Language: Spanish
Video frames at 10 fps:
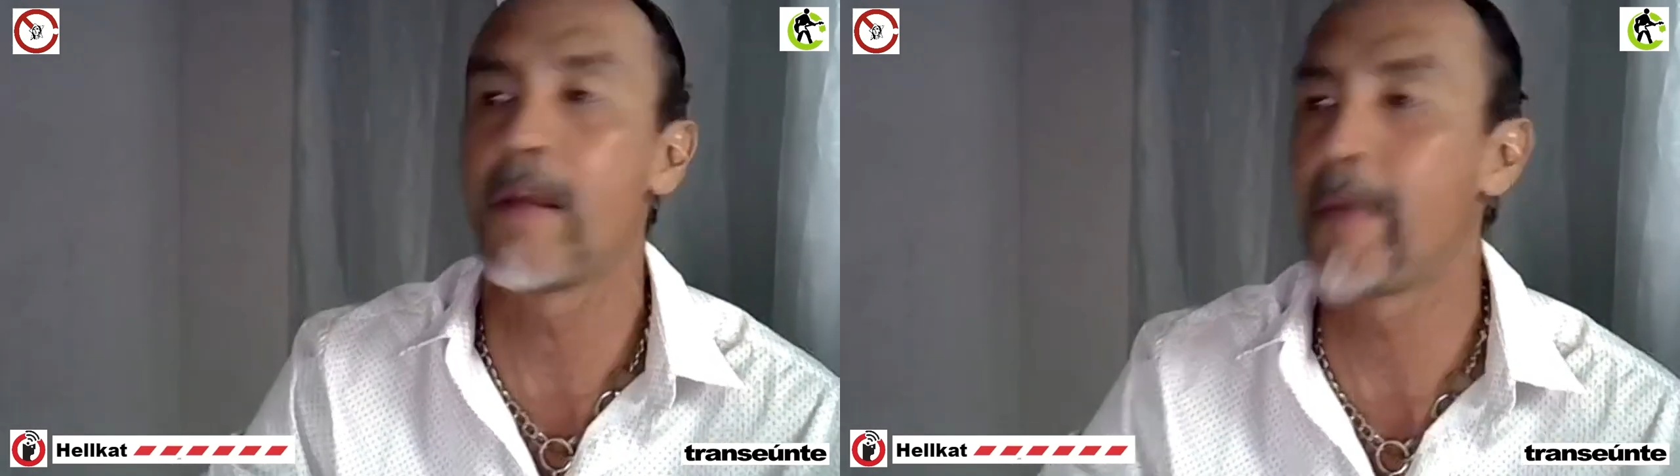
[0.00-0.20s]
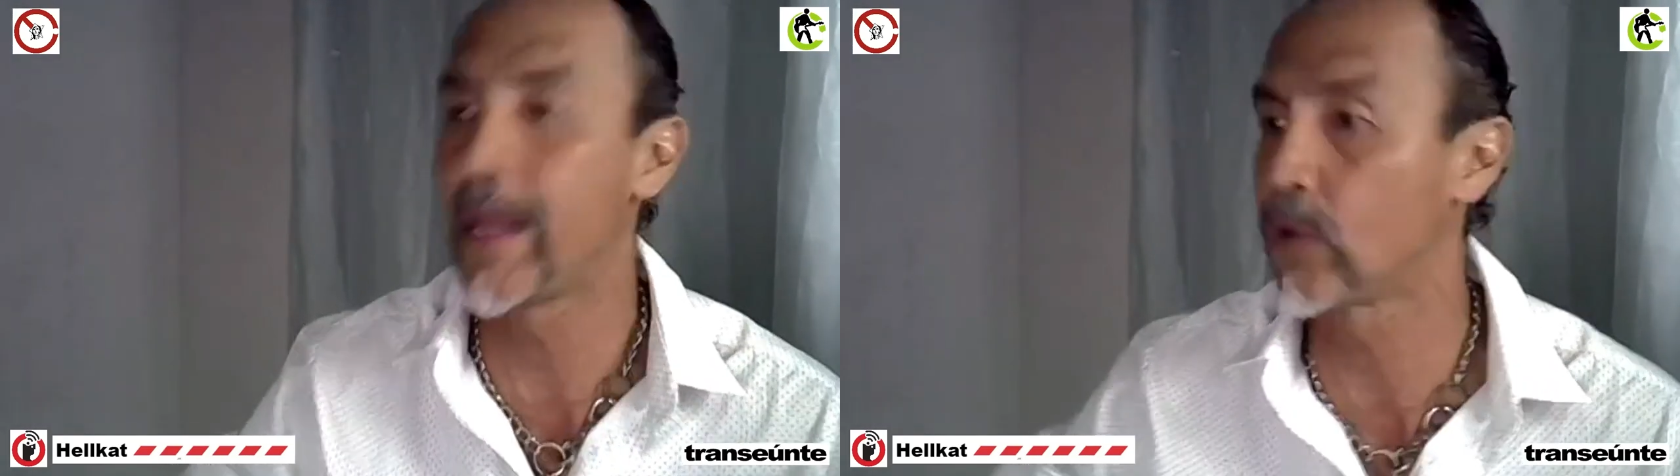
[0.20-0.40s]
al
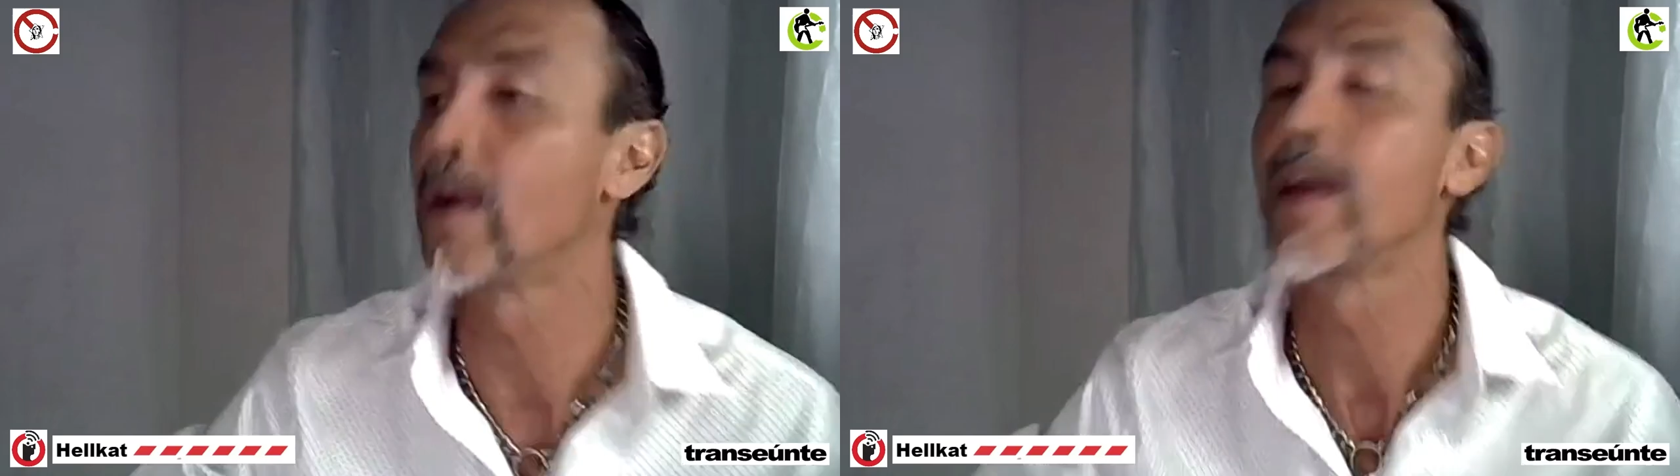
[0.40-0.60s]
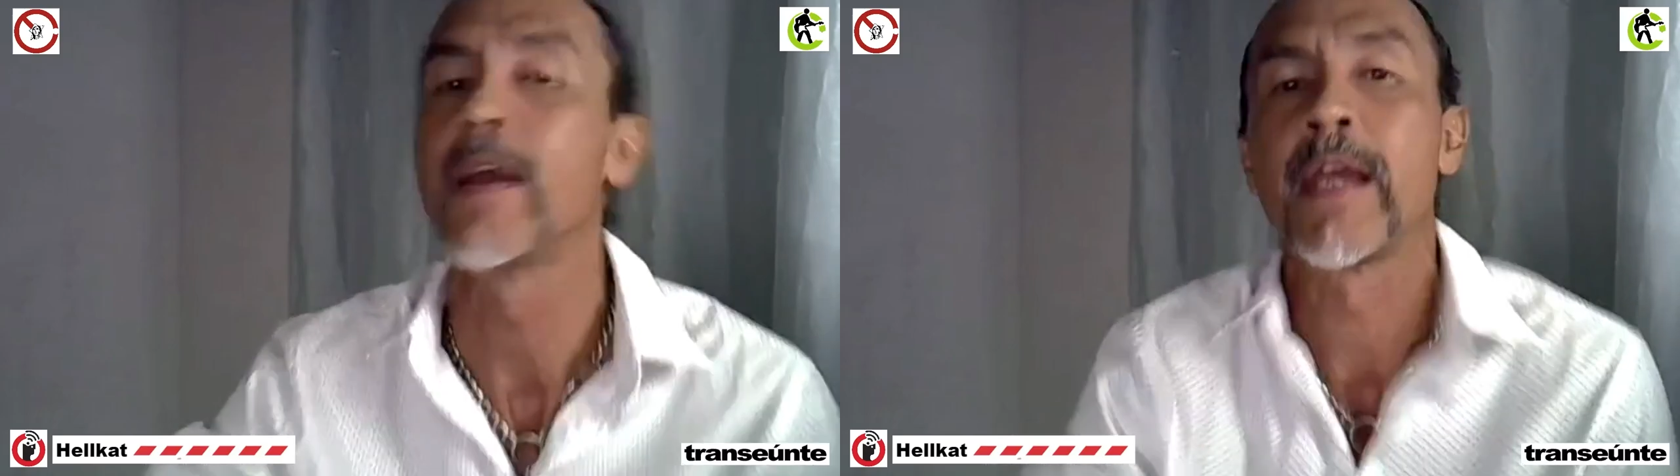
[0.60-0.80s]

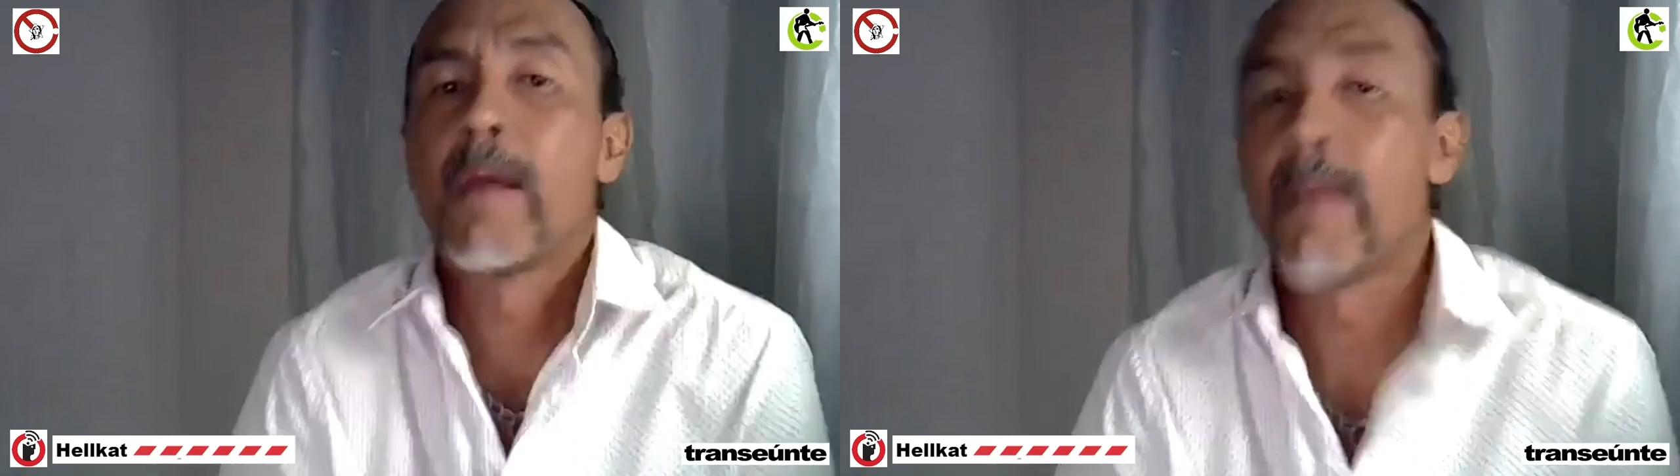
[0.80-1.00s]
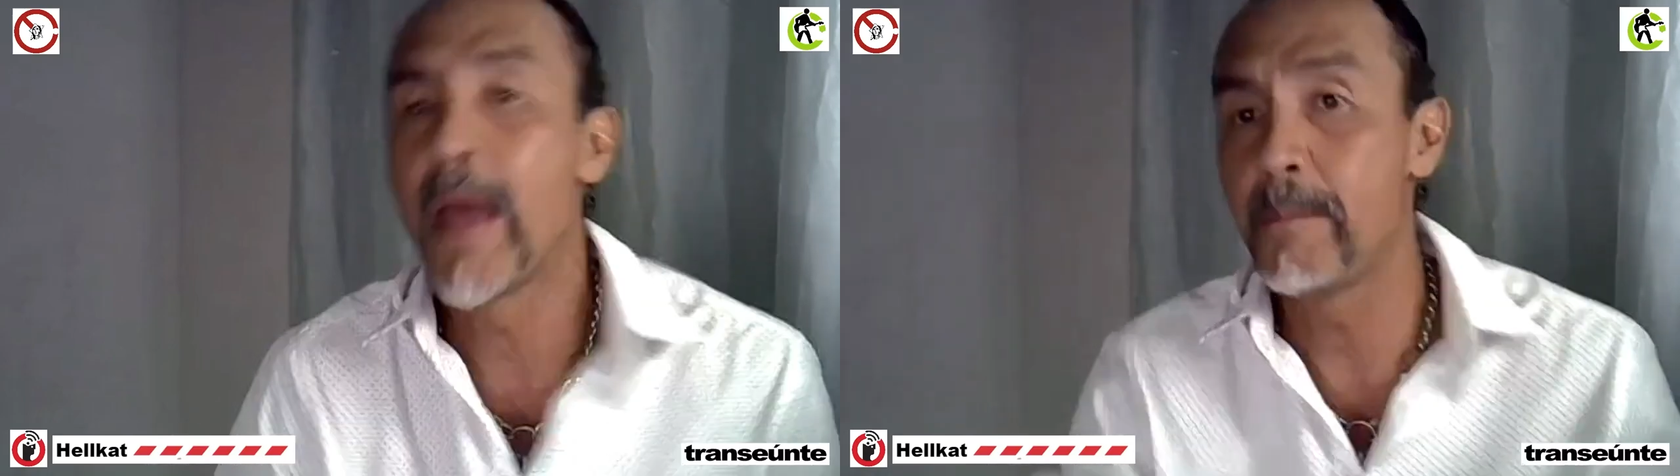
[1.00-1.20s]
evento,
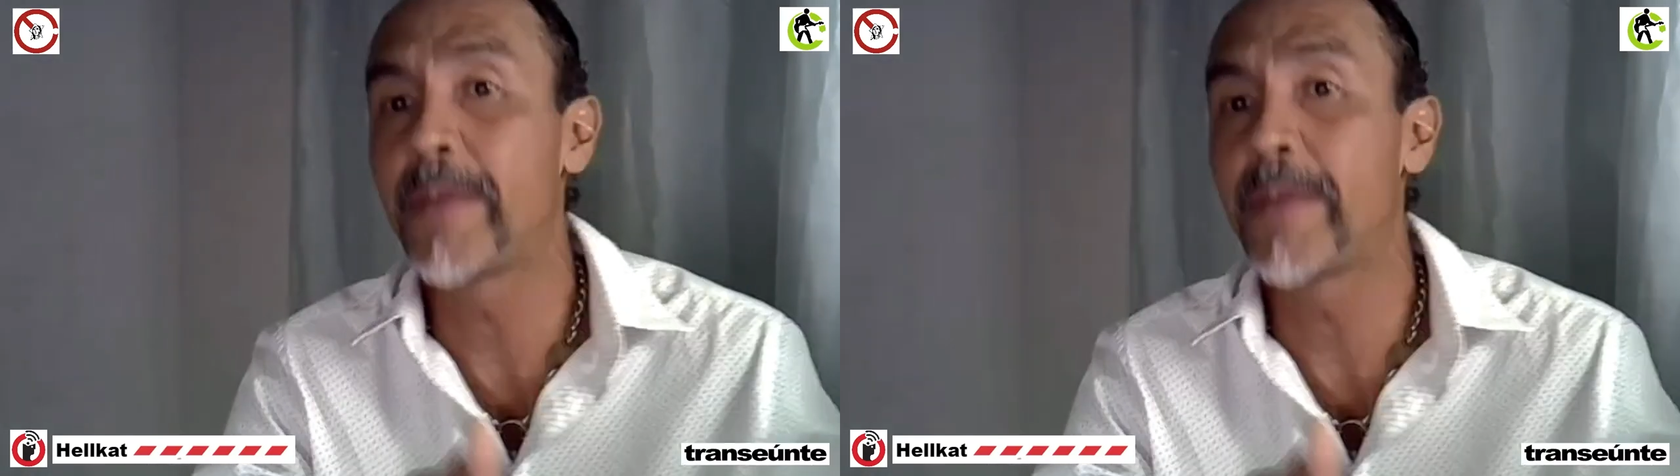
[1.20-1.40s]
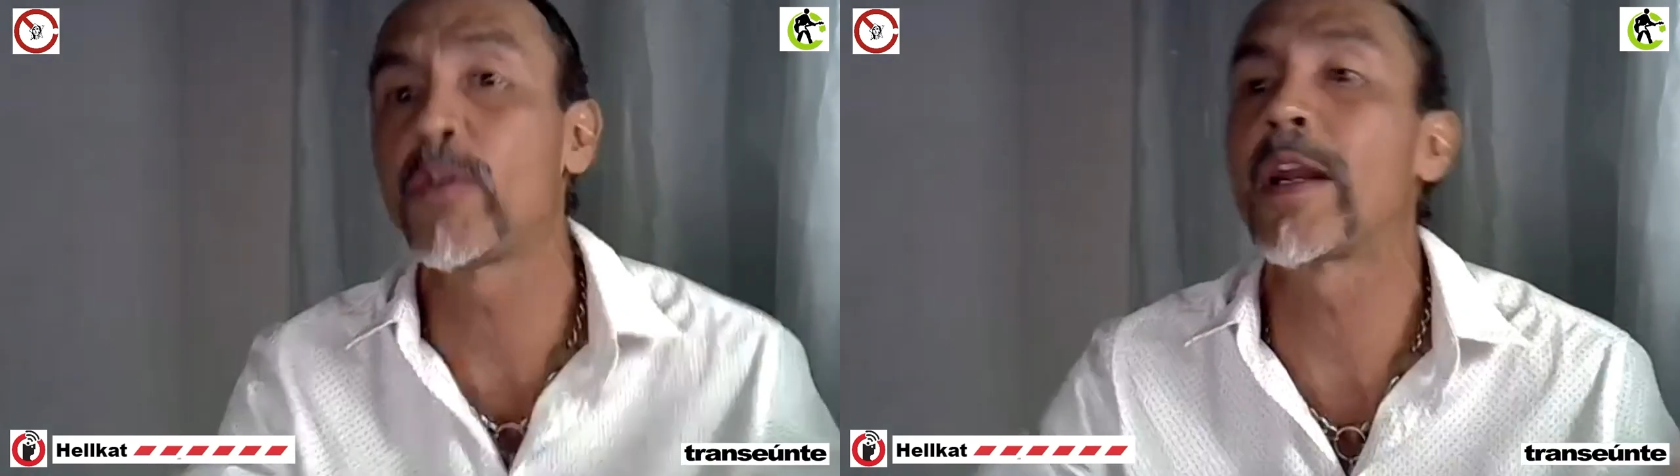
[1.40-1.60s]
que me han visto